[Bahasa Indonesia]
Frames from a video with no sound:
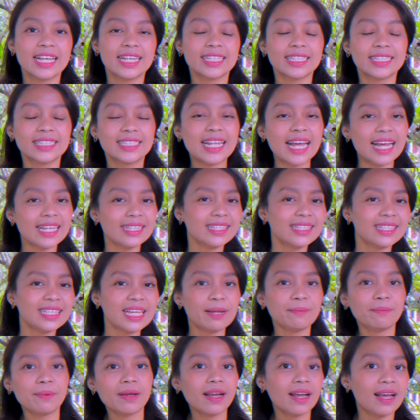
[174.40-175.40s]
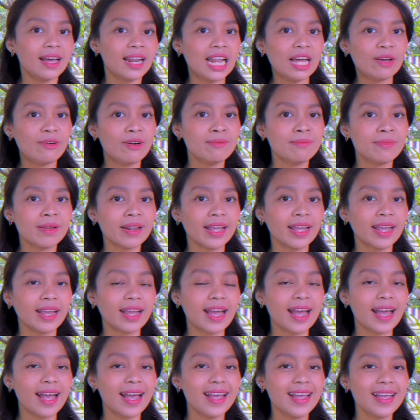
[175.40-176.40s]
Dan siapa lawan
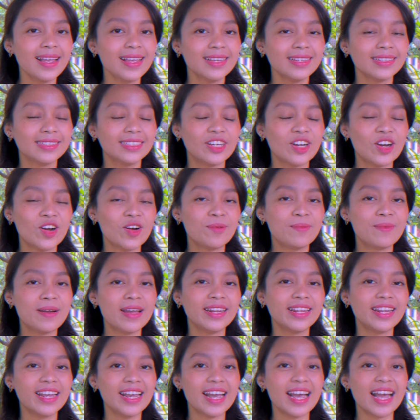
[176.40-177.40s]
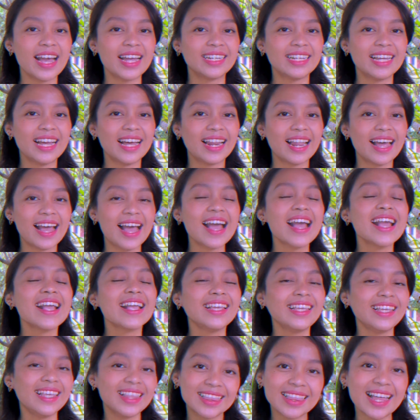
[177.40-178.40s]
mereka? Jawabannya adalah
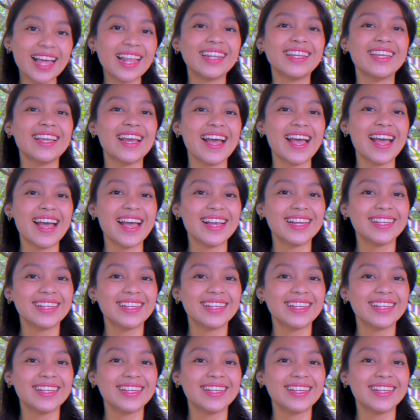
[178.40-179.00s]
Italia.